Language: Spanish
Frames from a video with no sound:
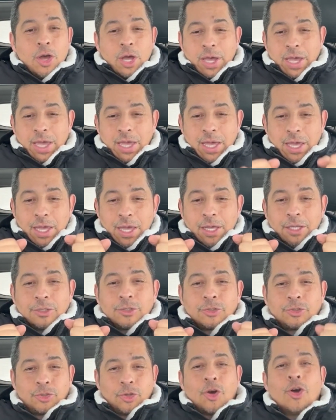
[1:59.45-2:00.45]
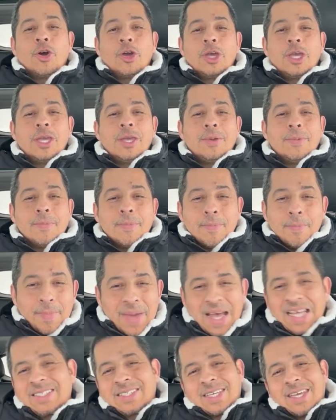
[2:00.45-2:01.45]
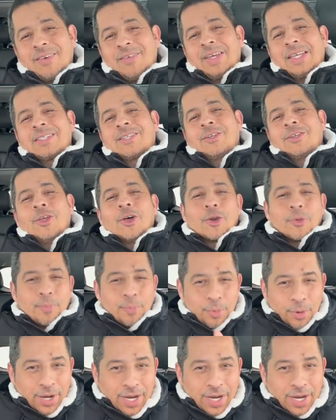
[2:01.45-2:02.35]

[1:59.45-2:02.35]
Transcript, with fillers: eh, soy más que vencedor, por